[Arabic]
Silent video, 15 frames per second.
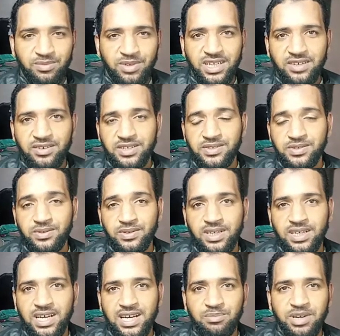على رسول
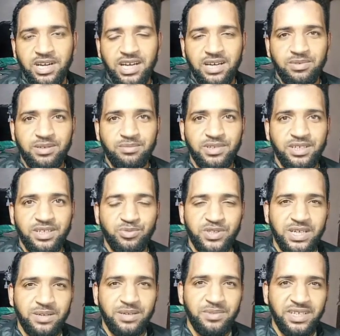الله مرحبا
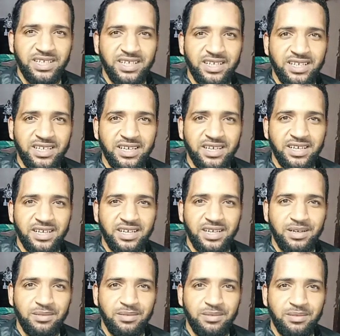بمتابعي الكرام
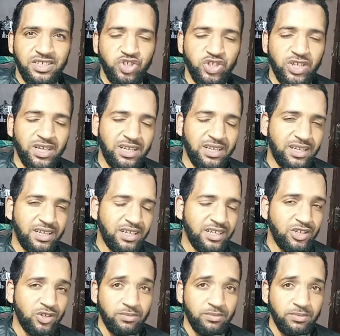إن شاء الله
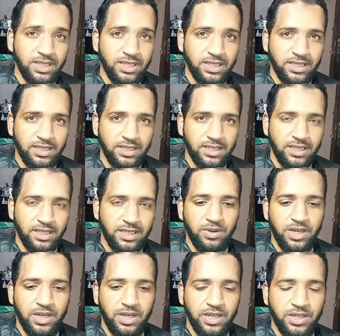اليوم كما
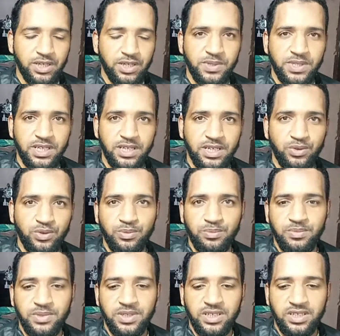وعدتكم سأقوم
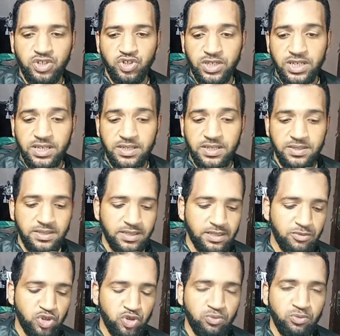بإنجاز
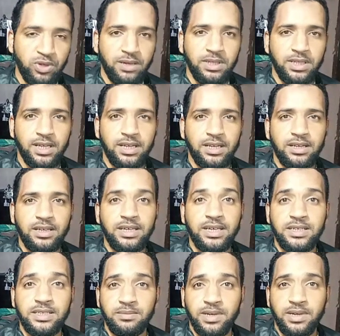مجموعة من
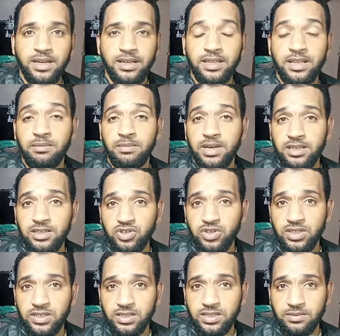الاختبارات نماذج
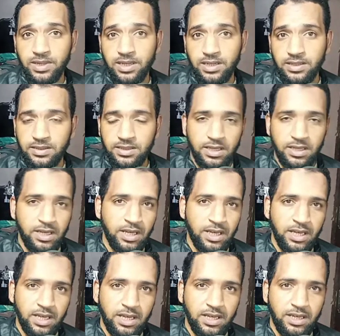الاختبارات
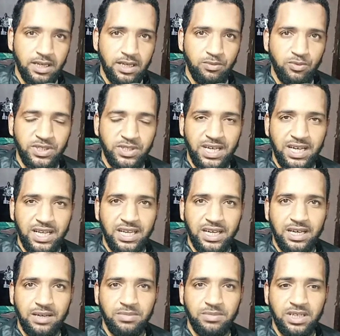آه،
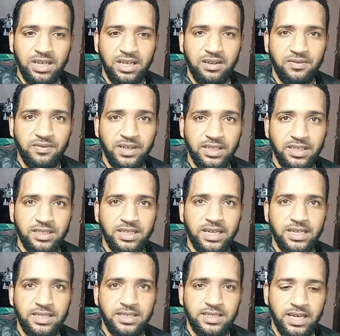المتعلقة بالفرض
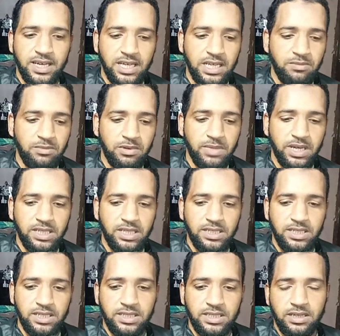الثاني من مادة
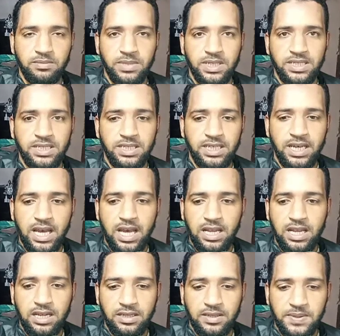التربية
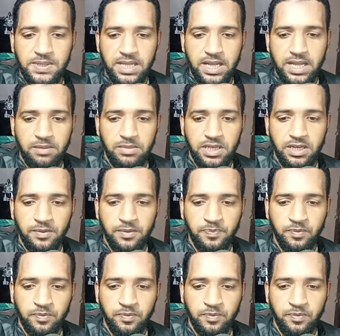الإسلامية